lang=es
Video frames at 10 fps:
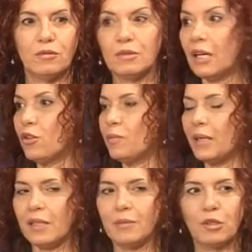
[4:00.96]
un
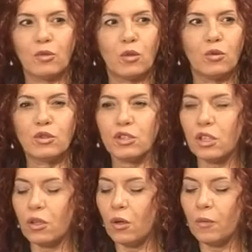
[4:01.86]
acompañamiento
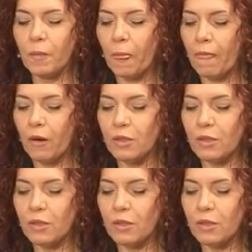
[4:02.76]
acústico? O